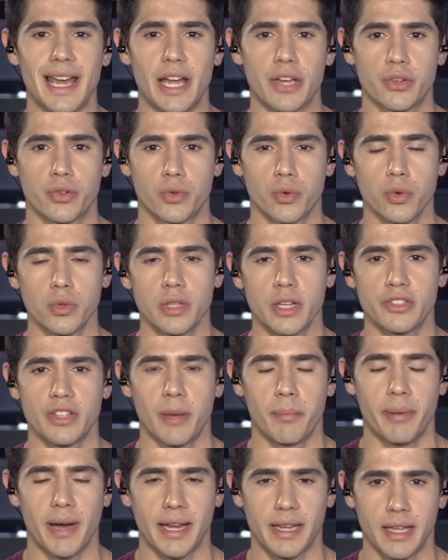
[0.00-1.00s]
ajuda de
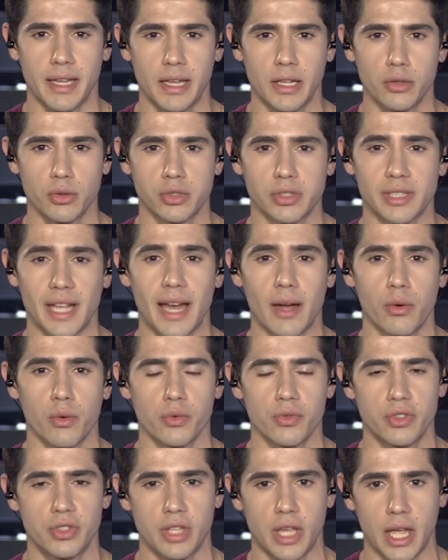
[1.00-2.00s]
aparelhos, está
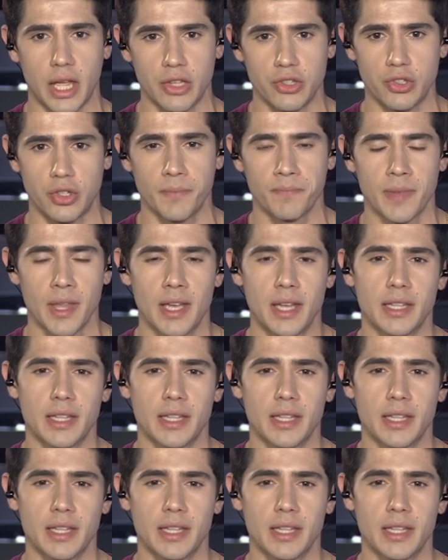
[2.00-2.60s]
consciente,